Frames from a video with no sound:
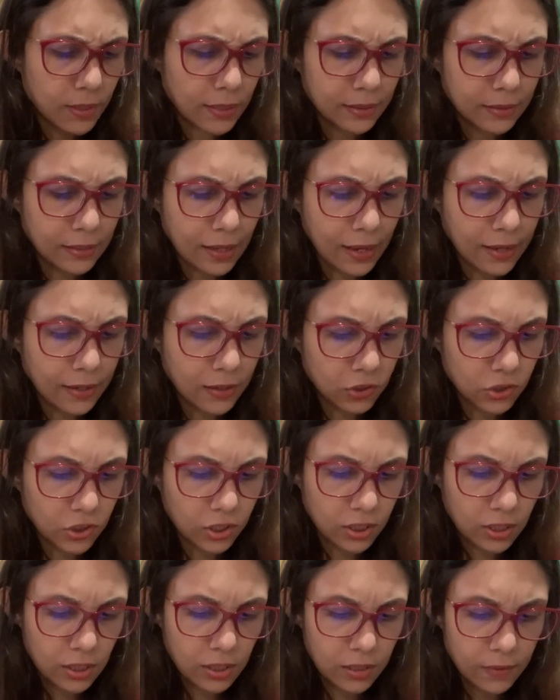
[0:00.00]
ele tem
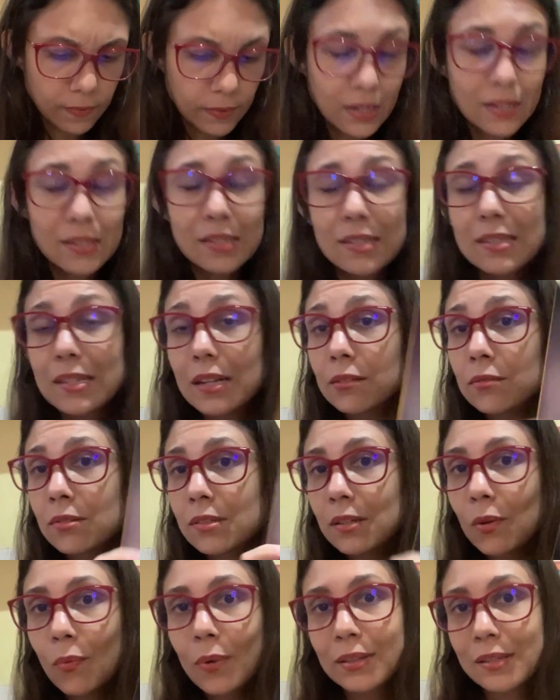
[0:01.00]
acho que
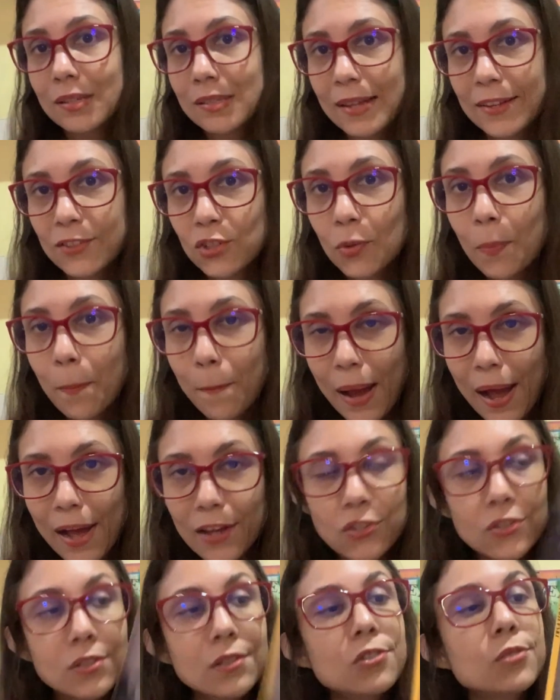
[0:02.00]
157
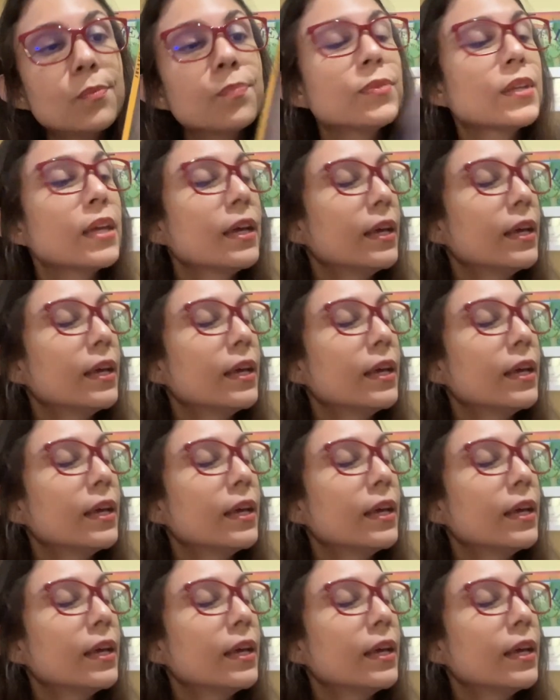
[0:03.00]
páginas